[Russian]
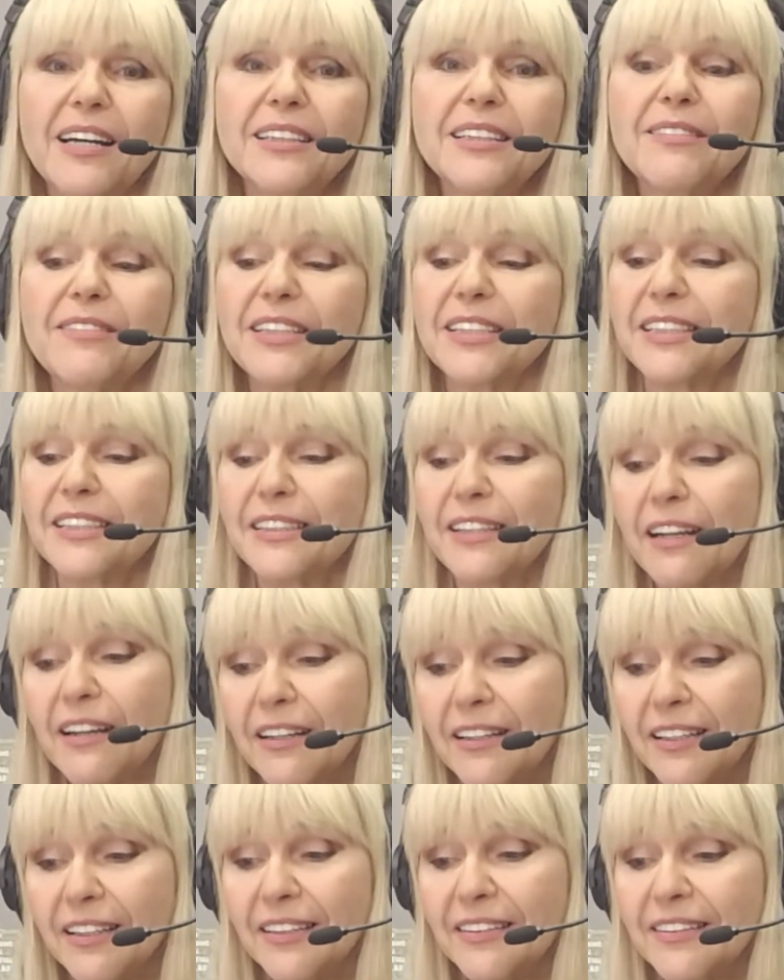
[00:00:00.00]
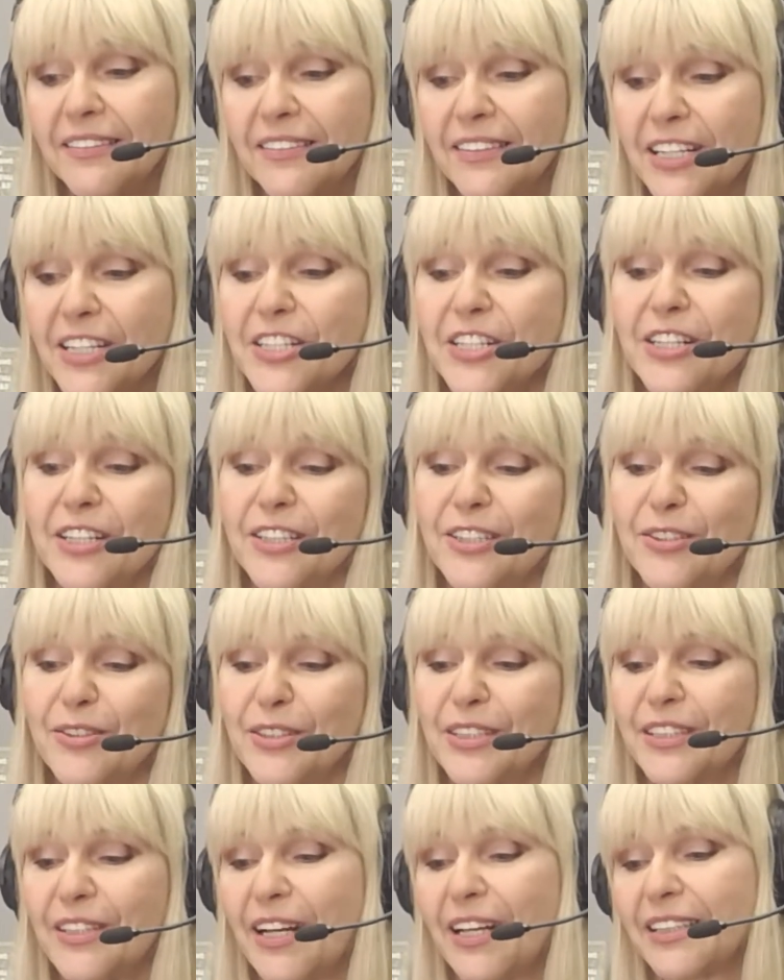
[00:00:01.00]
о новостях нашей
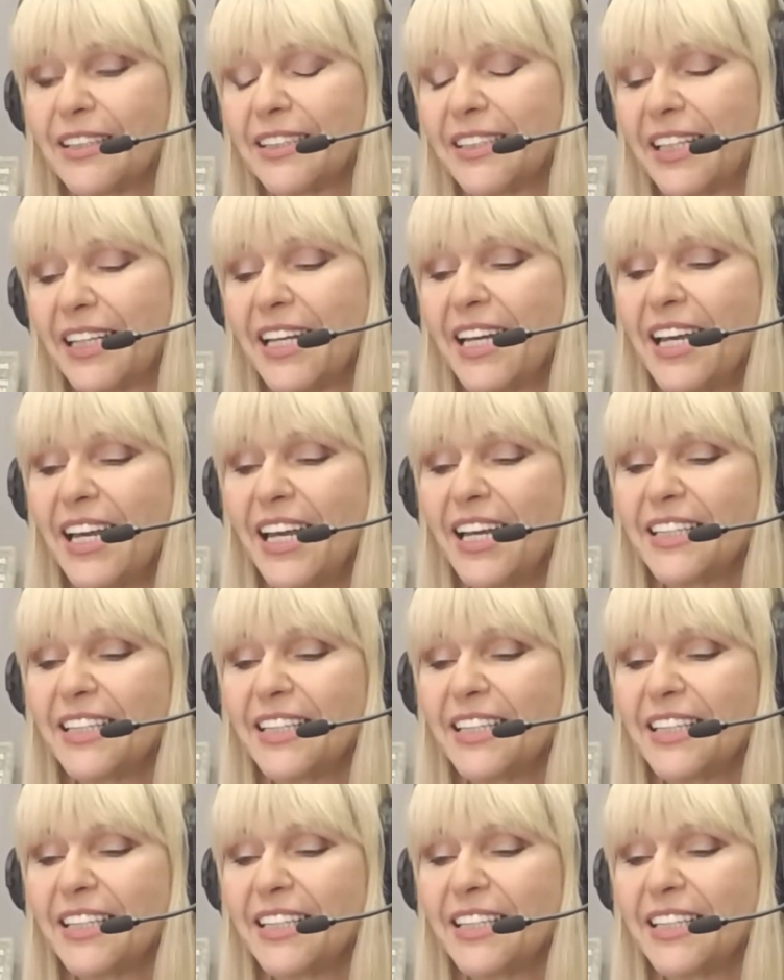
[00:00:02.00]
радиостанции.